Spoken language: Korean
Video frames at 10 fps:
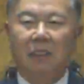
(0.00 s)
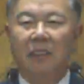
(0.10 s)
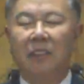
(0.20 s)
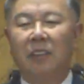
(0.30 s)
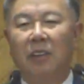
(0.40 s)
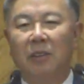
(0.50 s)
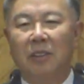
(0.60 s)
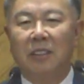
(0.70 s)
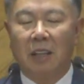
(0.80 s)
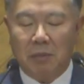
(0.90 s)
어릴 적에
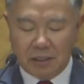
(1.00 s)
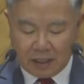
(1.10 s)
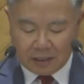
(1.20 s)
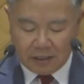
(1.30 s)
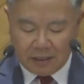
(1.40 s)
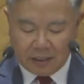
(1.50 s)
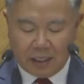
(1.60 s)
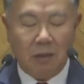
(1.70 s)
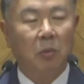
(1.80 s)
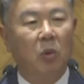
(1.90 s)
어떤 삶을 사셨는지
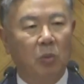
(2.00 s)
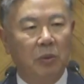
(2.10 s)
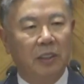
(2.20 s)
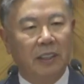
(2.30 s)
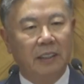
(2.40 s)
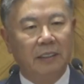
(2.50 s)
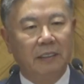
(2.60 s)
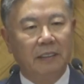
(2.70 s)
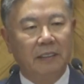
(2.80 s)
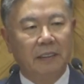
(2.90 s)
잘 모릅니다.
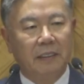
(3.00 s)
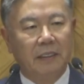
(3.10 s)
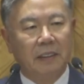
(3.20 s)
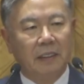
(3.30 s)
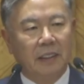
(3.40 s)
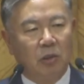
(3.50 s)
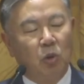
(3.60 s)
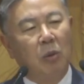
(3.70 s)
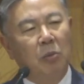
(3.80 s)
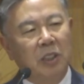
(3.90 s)
근데
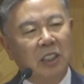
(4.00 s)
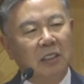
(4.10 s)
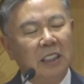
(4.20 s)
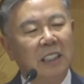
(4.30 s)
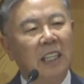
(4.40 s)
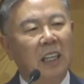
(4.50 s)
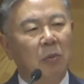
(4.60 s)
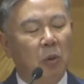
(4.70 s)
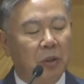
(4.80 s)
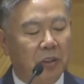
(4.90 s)
누가 보면 2장에
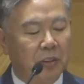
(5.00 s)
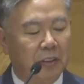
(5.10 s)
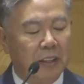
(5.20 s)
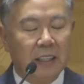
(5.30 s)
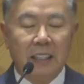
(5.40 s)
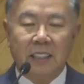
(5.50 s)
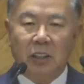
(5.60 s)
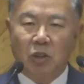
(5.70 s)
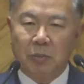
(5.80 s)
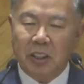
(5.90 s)
보면
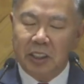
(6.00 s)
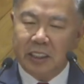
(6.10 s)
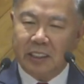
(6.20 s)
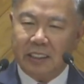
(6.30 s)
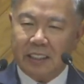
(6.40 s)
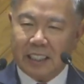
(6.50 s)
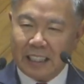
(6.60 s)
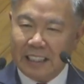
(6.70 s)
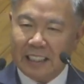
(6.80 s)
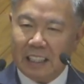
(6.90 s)
예수님의 어릴 적 시절에
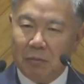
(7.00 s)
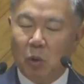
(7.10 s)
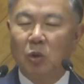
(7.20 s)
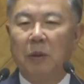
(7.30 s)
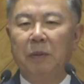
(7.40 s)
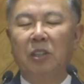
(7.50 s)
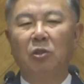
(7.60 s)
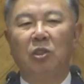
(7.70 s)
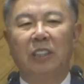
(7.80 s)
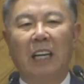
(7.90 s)
잠깐 모습을
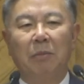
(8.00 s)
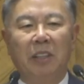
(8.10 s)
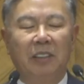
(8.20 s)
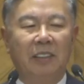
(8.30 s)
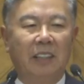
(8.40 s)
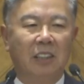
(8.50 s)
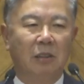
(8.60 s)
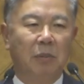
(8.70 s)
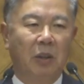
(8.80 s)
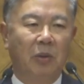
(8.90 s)
비춰주는 장면이 있는데
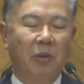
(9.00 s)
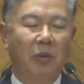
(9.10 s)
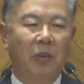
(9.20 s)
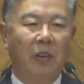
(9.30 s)
그것은 바로